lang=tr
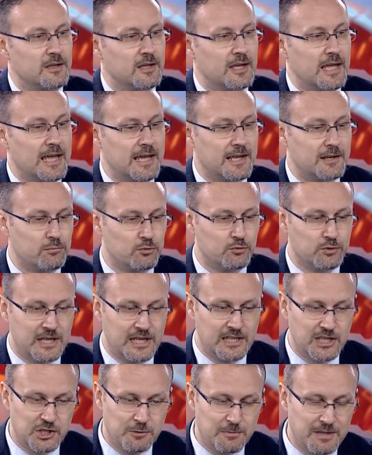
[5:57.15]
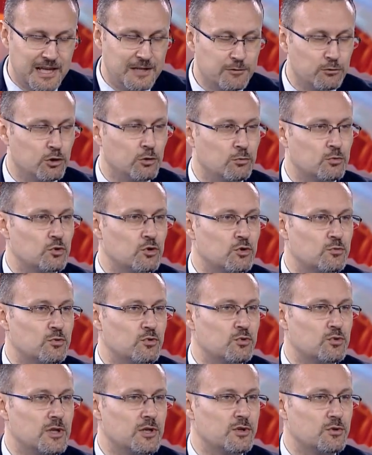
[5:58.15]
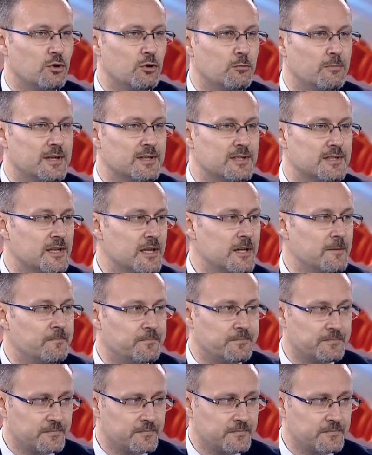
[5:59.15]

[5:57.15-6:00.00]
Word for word: eğer bu gelişmelerde olumsuz bir süreç olmazsa